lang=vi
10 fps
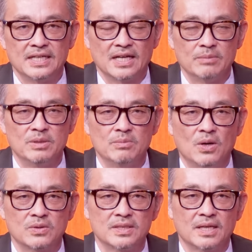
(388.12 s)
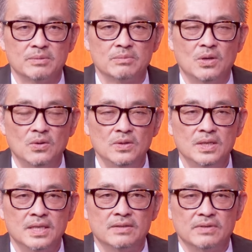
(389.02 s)
ngày 11 đến ngày 14
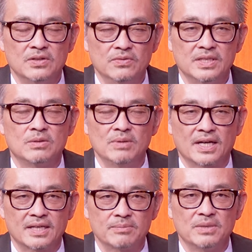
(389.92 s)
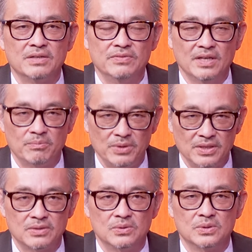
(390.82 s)
và Đỗ Vinh cũng là khách mời
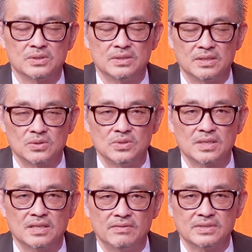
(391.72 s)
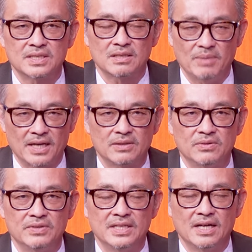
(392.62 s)
VIP của ờ, tổ chức đó và sẽ có mặt
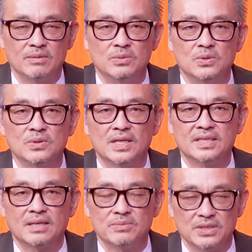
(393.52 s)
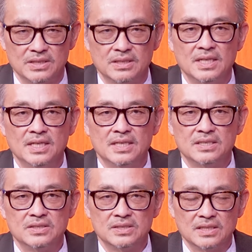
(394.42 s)
quý vị nào muốn đến tham dự
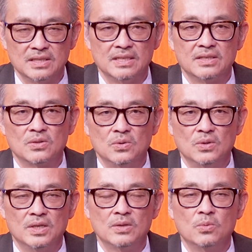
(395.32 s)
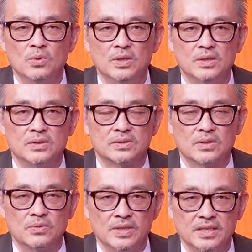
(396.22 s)
chương trình của World
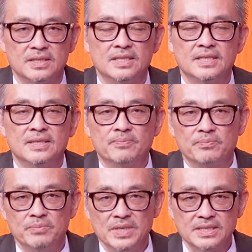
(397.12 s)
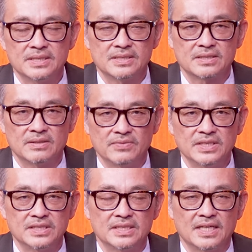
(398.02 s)
Korean Business
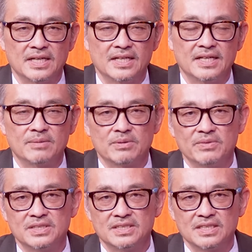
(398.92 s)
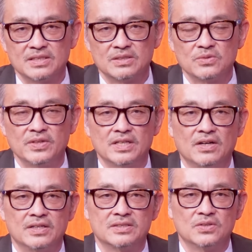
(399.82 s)
Convention tại Anaheim Convention Center quý vị
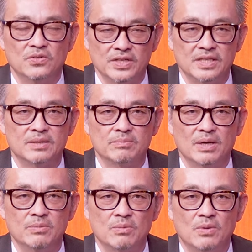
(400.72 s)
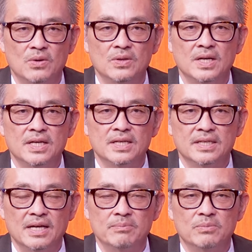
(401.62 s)
gọi cho Đỗ Vinh 714
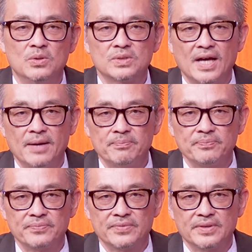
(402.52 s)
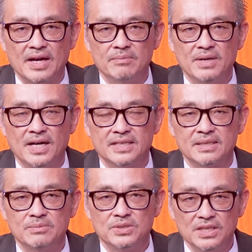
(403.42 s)
548
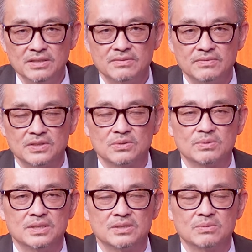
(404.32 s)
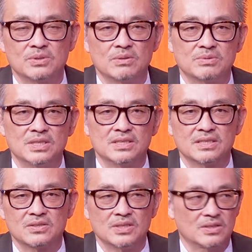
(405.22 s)
8289 và chút nữa chúng tôi cũng xin
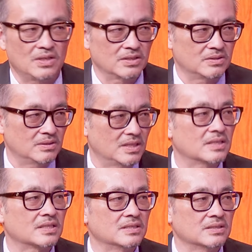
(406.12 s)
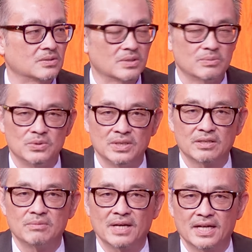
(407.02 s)
cái số điện thoại của kỹ sư Tony Bùi nó
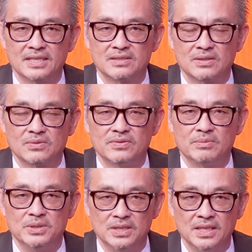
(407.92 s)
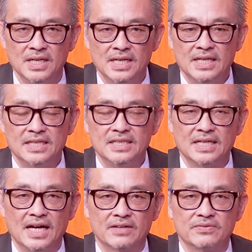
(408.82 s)
không ngại cho quý đồng hương yeah. Dạ.
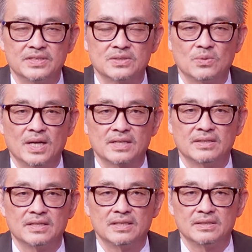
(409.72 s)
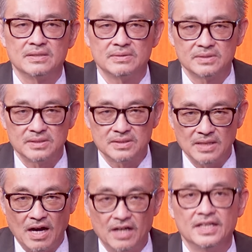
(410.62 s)
liên lạc về sinh hoạt uh, ờ,
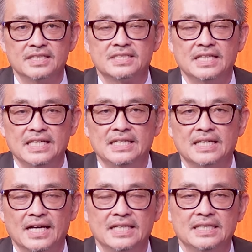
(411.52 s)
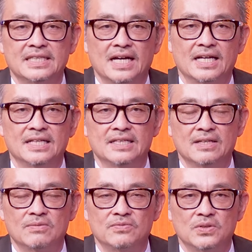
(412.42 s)
RNC ngay tại
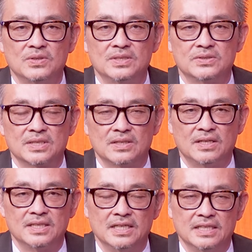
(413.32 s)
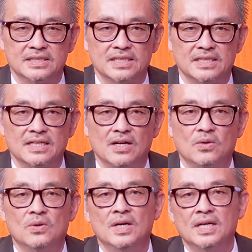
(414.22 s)
lòng phố Liêu Sài Gòn ở trên
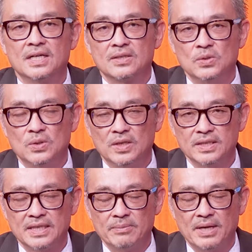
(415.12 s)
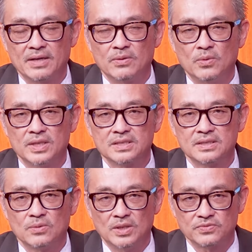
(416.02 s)
lầu của nhà băng
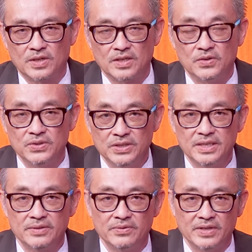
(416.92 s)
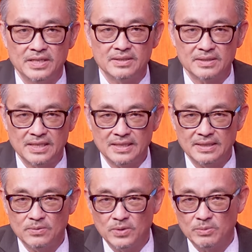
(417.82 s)
West, Wells Fargo ở dưới đó quý vị thấy
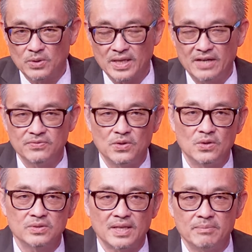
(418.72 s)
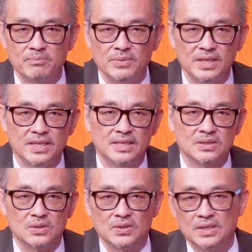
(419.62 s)
cái nguyên một giải phố Tam
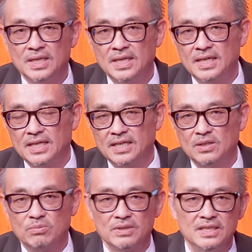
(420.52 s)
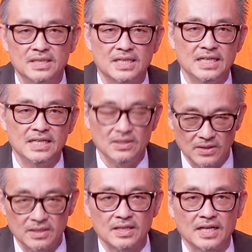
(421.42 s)
Biên rồi à, Lục Đỉnh Ký
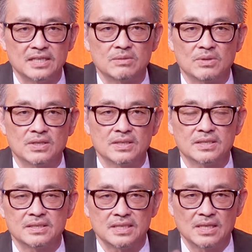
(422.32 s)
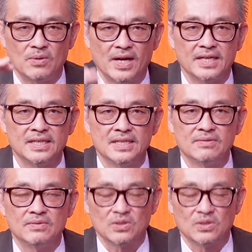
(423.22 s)
rồi đó nó ngay trong đó đó trên lầu 2 và